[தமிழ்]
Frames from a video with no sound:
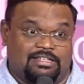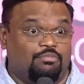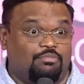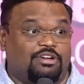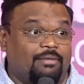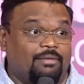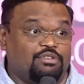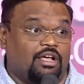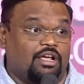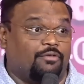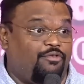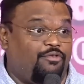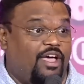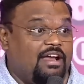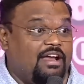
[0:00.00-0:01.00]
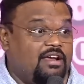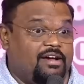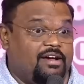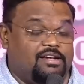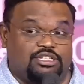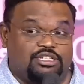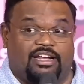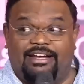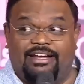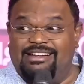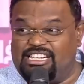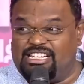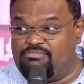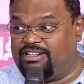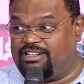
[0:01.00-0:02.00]
சம்டைம்ஸ் ஆர் ஃபெயிலியர்ஸ் ஆர்
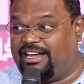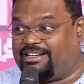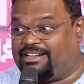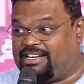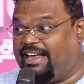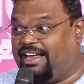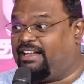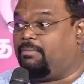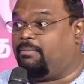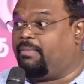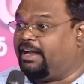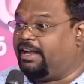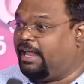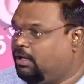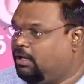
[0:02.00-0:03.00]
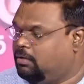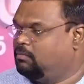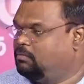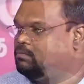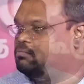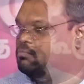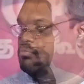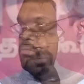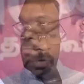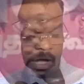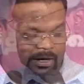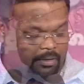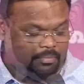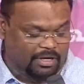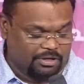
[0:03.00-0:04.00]
இன்டிமிடேட்டிங் இன் த மிடில்
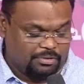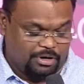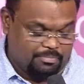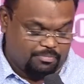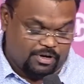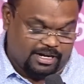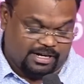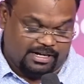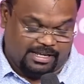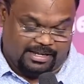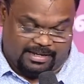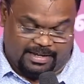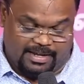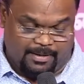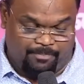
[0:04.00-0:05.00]
நண்பனுடைய பிள்ளைகளே